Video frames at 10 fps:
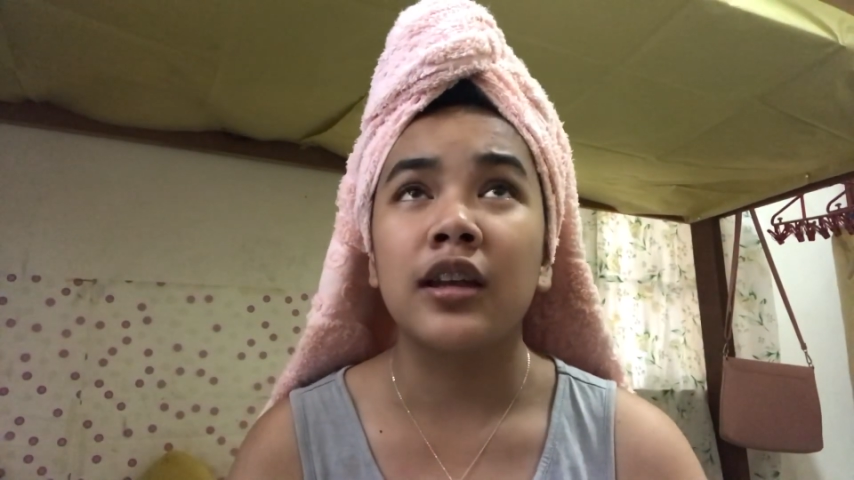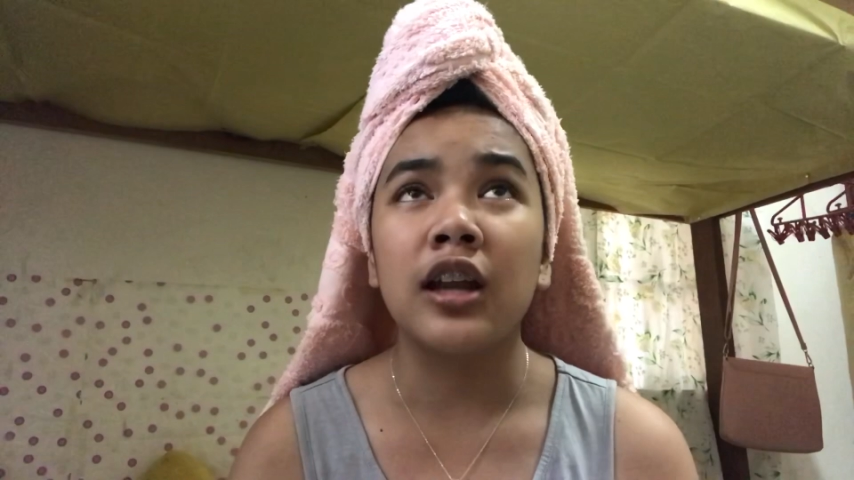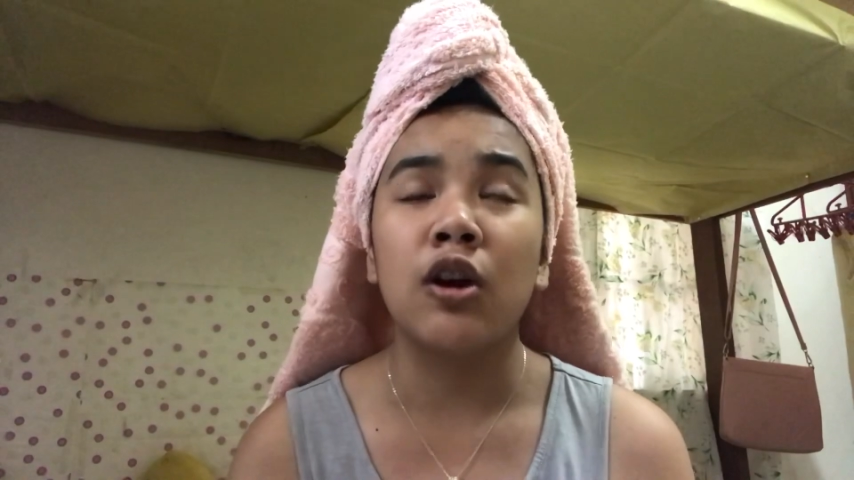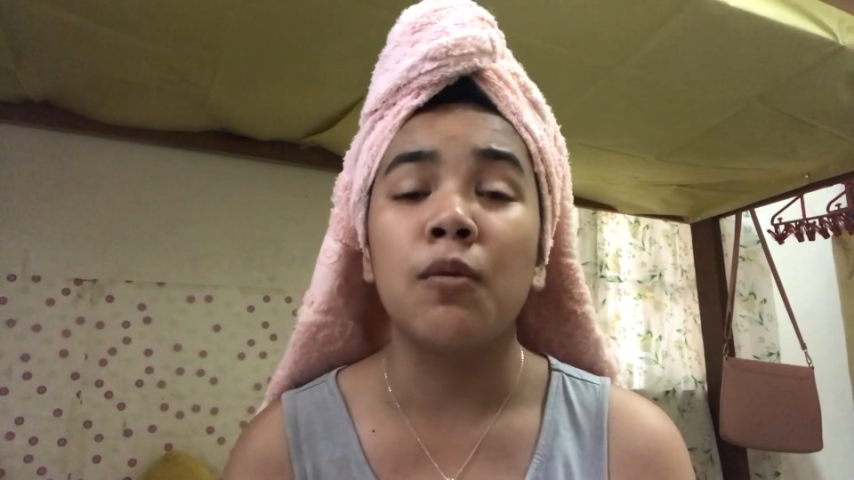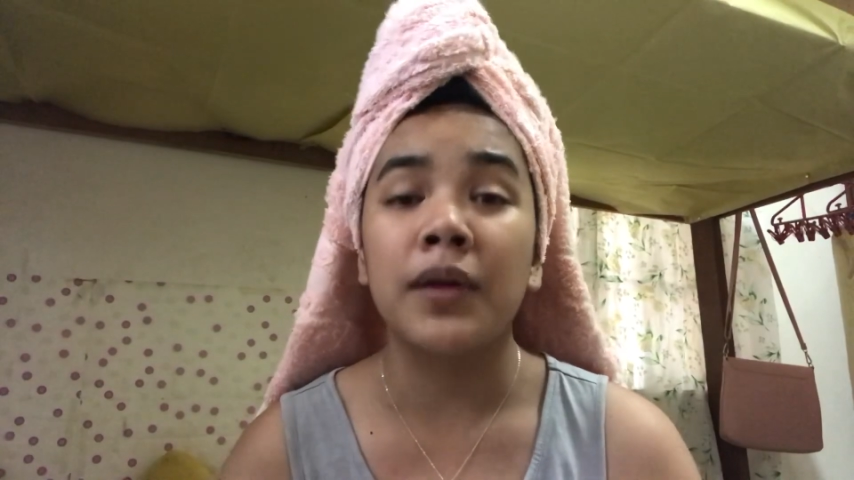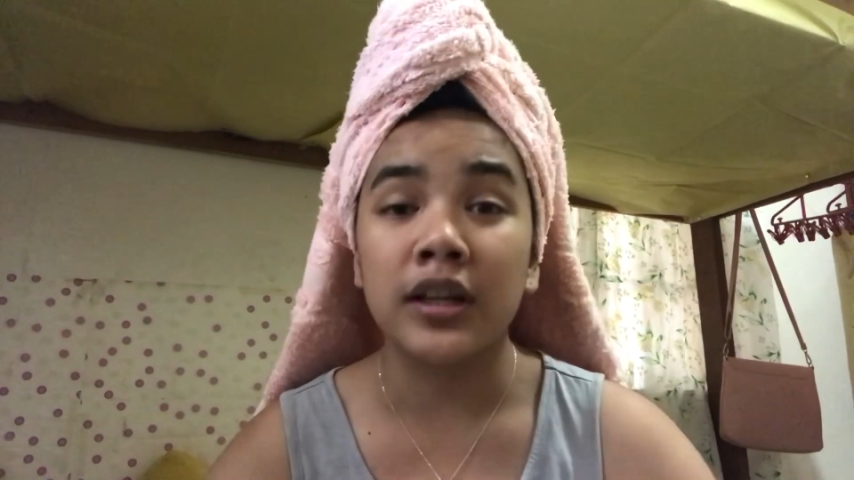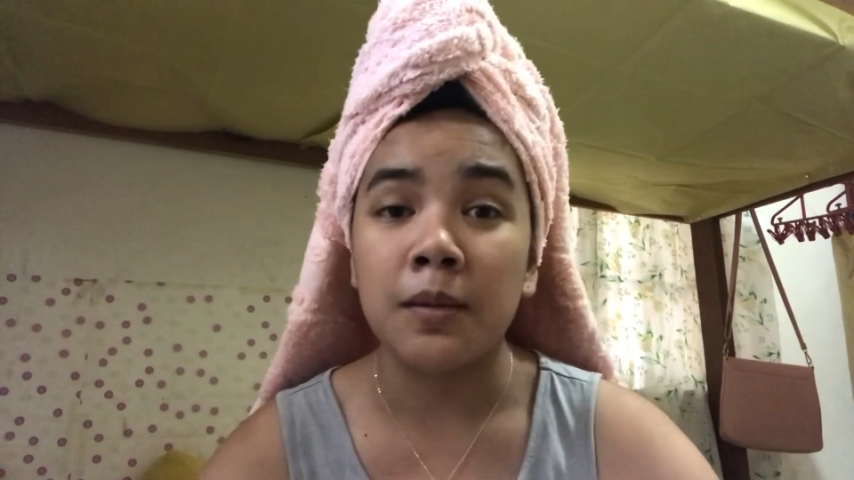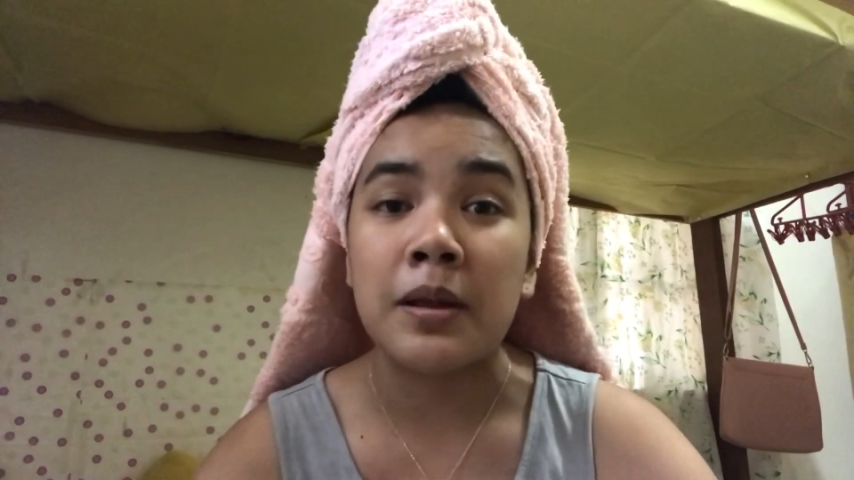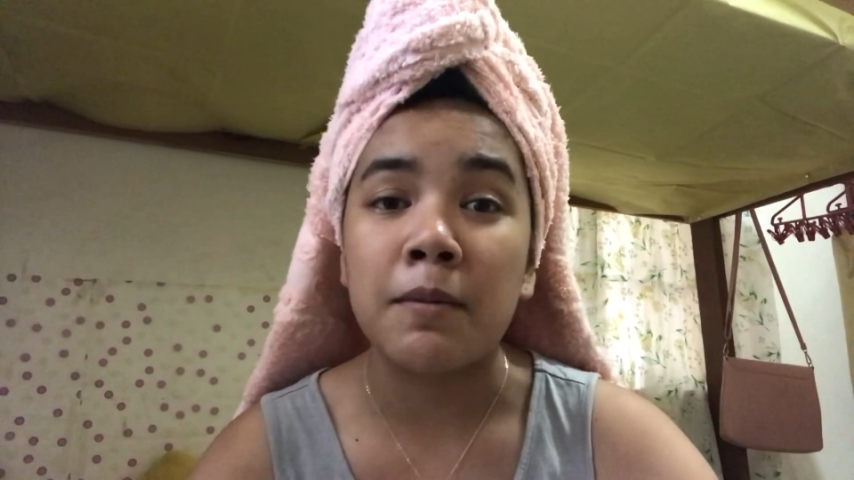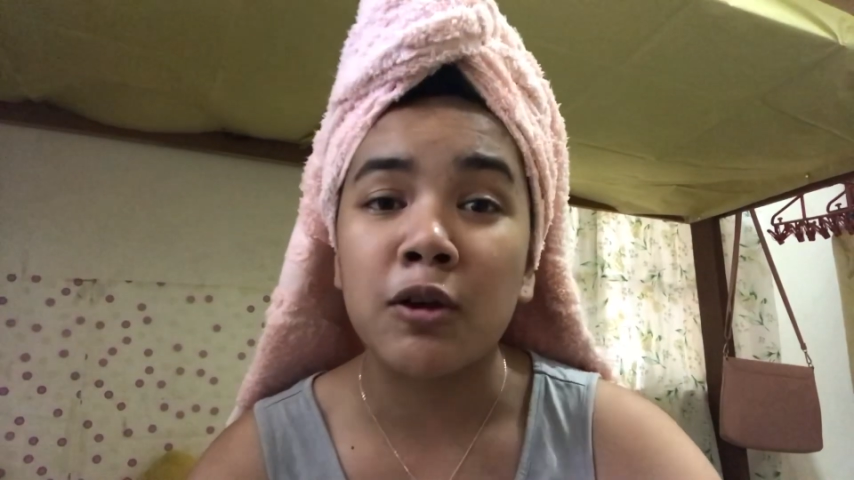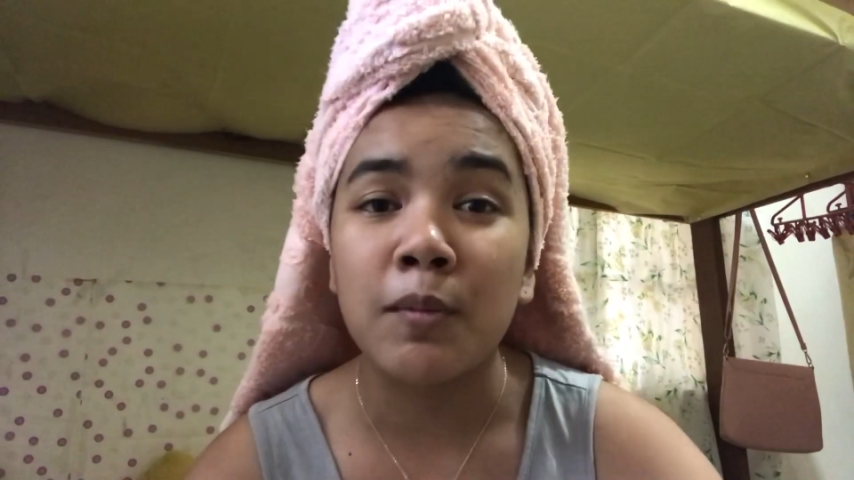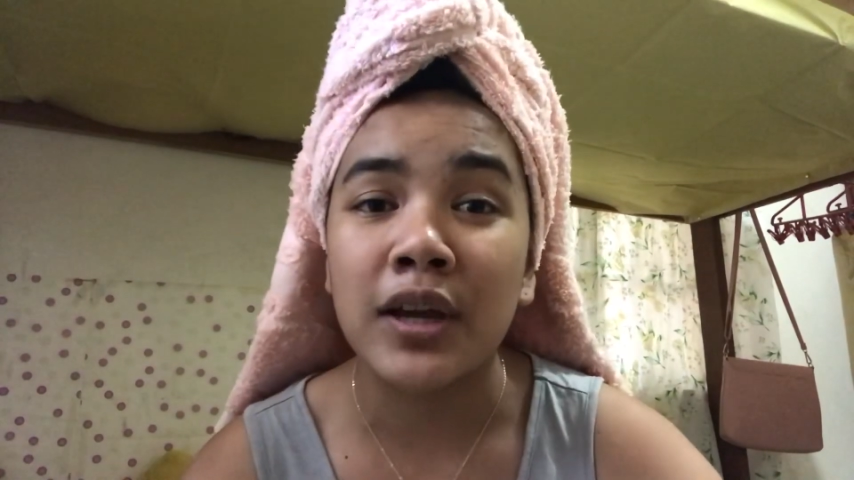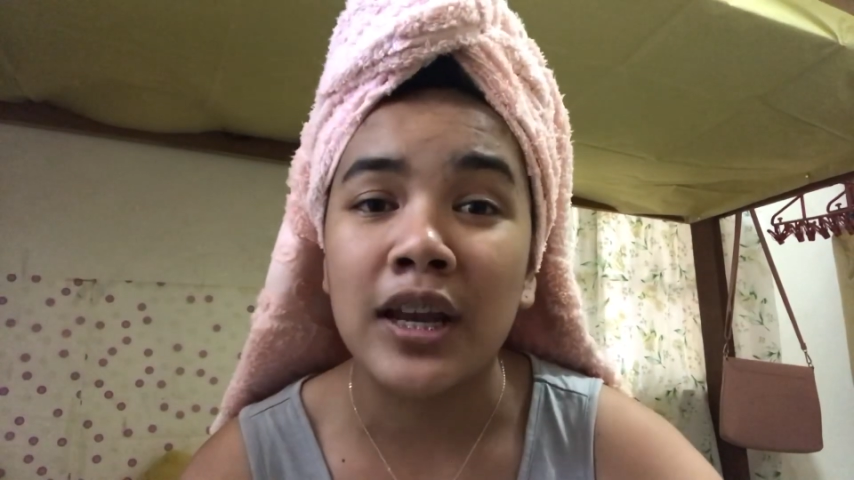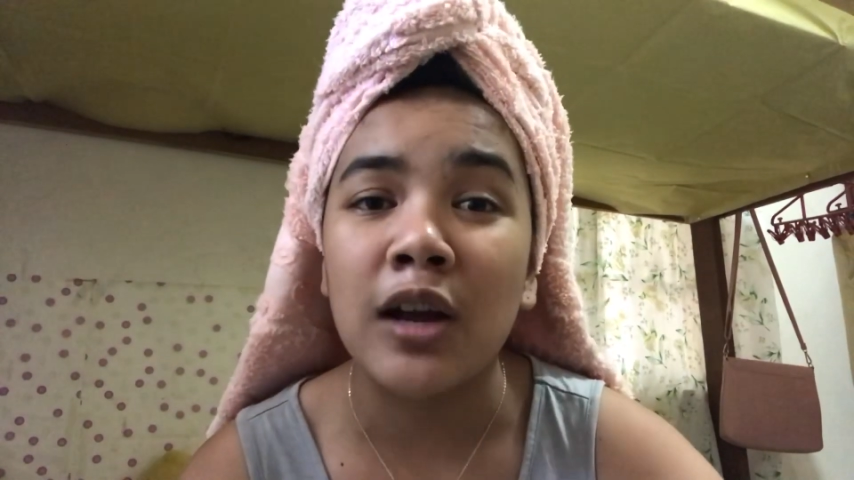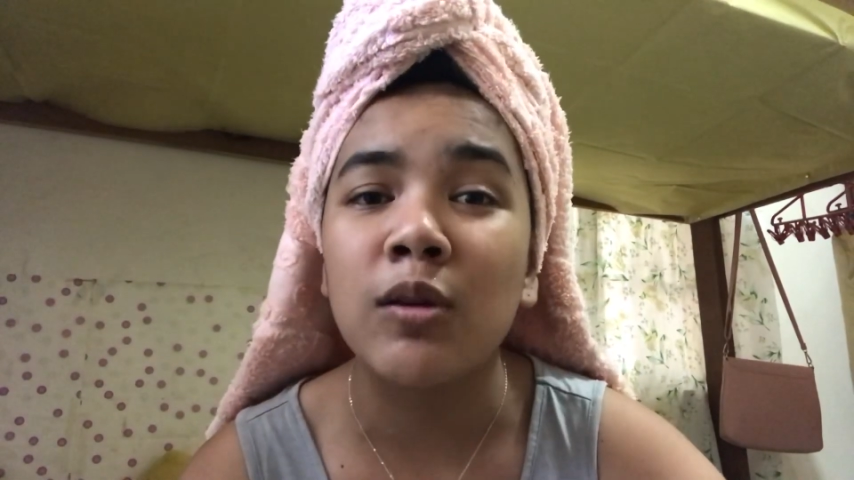Ginagawa, parang dami-dami ko naman
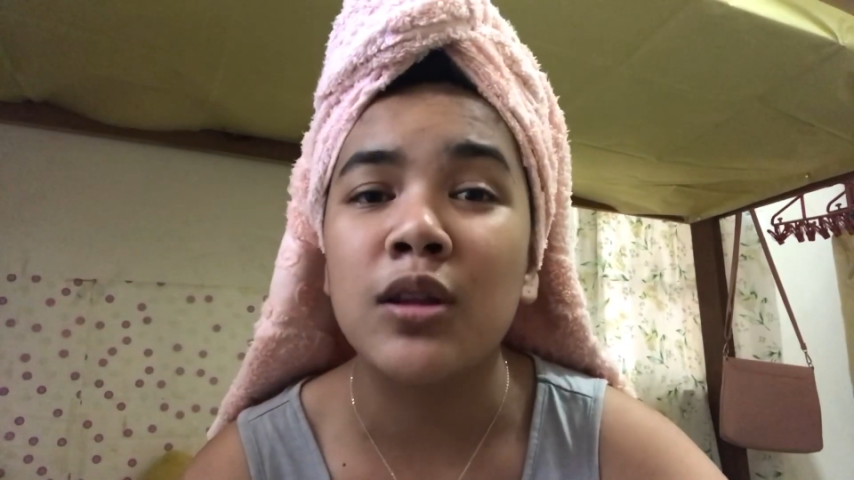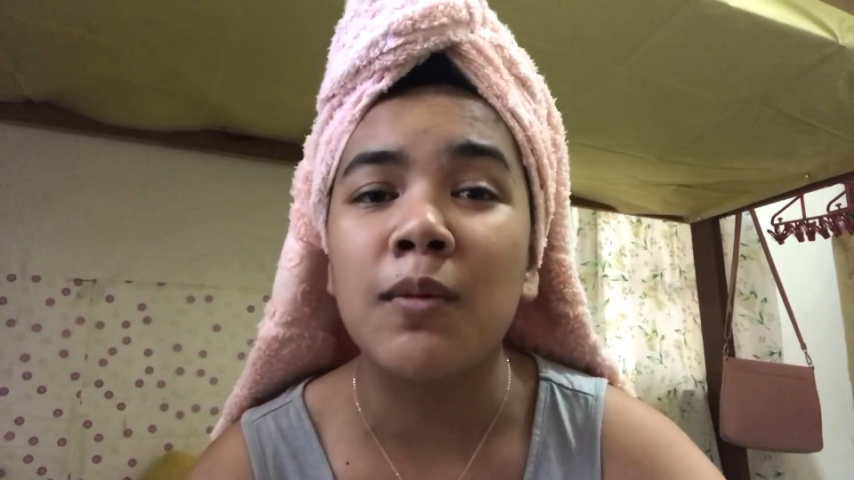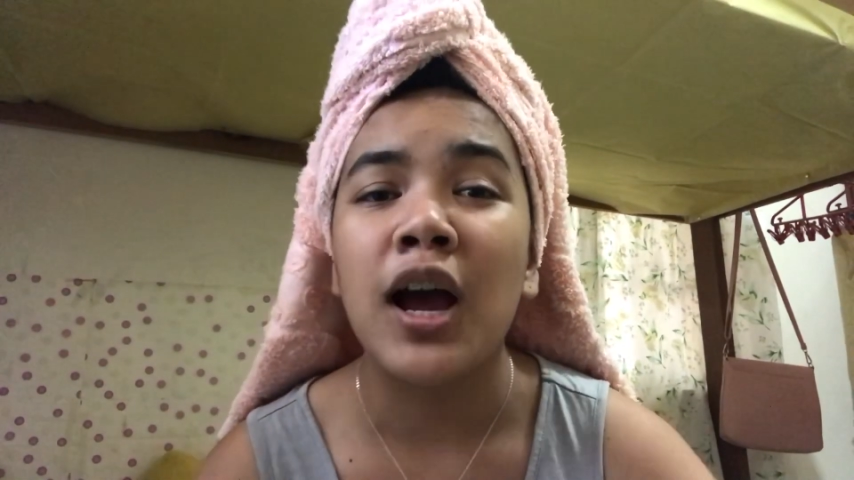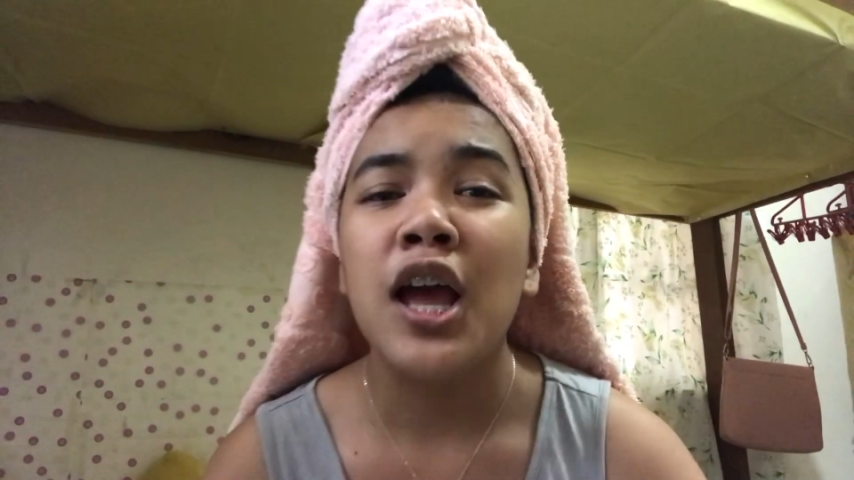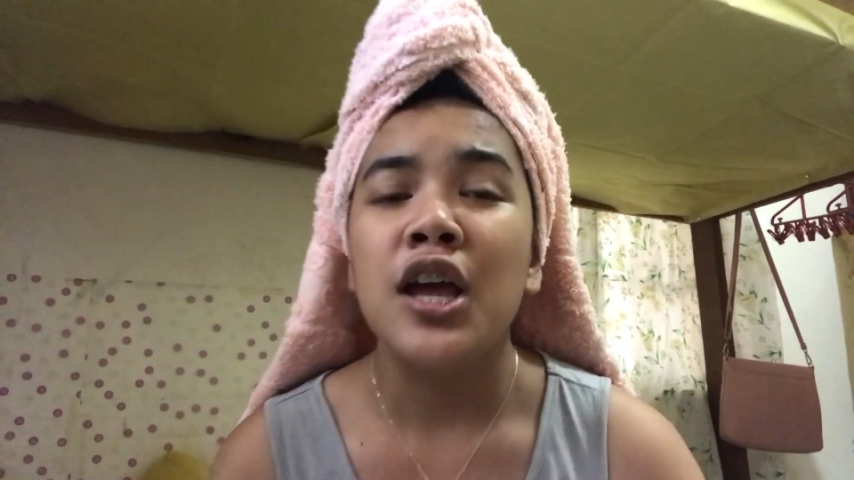ginagawa, ba diba?